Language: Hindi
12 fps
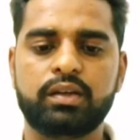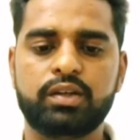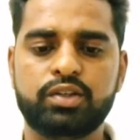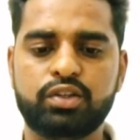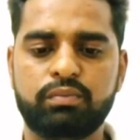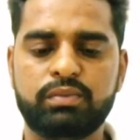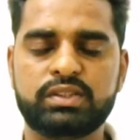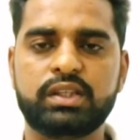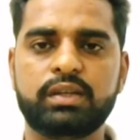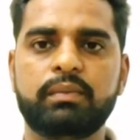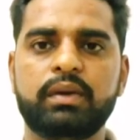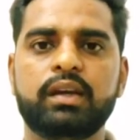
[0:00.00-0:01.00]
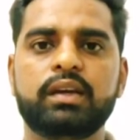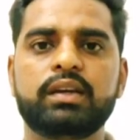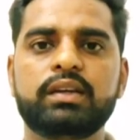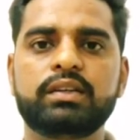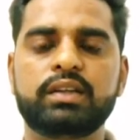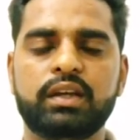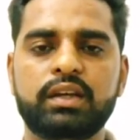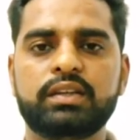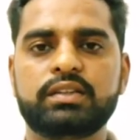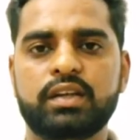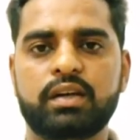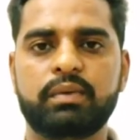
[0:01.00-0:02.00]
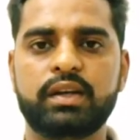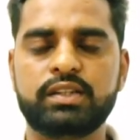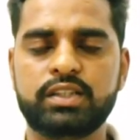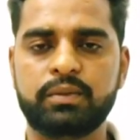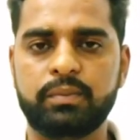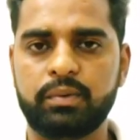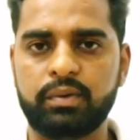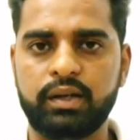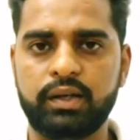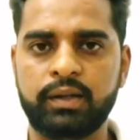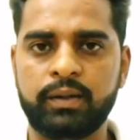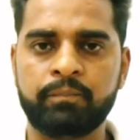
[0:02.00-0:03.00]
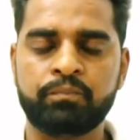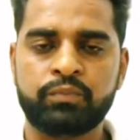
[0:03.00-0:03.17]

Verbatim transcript: ईश्व मसीह में यही इच्छा है हमारे जीवनों के लिए सो